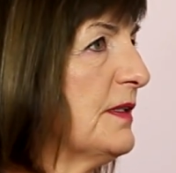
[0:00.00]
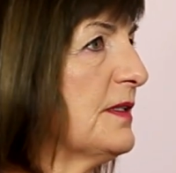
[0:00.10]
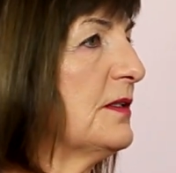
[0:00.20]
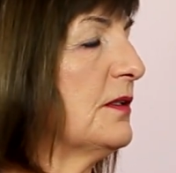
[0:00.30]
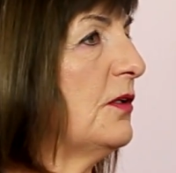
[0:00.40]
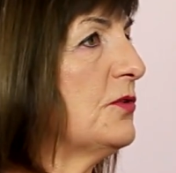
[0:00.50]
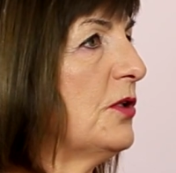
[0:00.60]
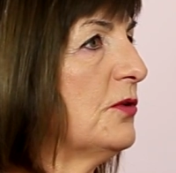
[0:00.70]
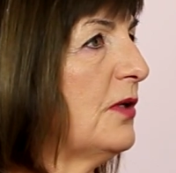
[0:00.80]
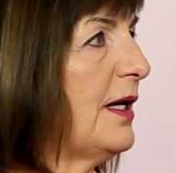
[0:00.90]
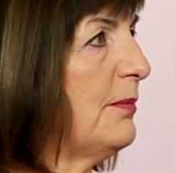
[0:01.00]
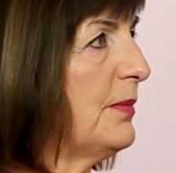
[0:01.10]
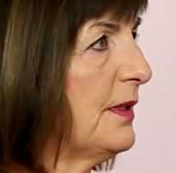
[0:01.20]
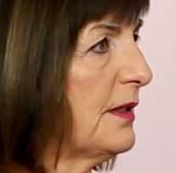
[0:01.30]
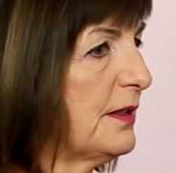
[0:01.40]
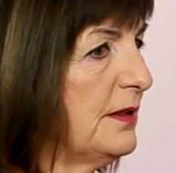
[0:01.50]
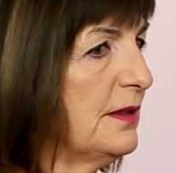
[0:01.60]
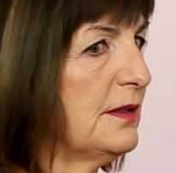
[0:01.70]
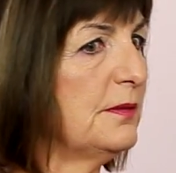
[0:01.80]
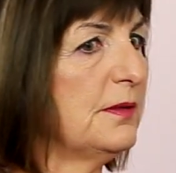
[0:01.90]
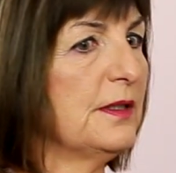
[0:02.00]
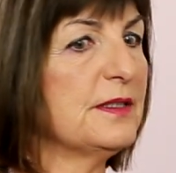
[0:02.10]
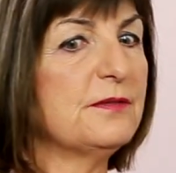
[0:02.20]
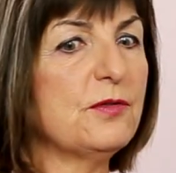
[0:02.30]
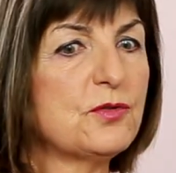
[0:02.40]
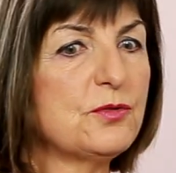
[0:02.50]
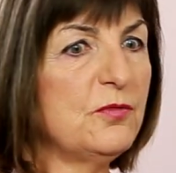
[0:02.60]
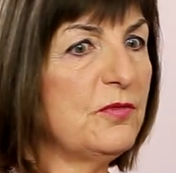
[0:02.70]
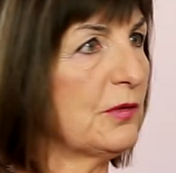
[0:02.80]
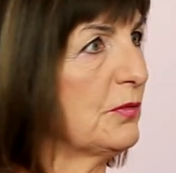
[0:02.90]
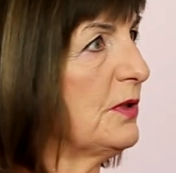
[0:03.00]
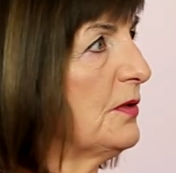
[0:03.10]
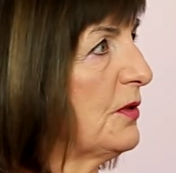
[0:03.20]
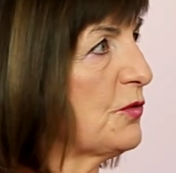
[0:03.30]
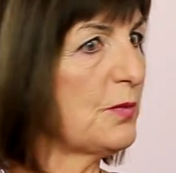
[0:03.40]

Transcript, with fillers: Więc chodzi o to, aby klient stworzyć mu warunki do tego,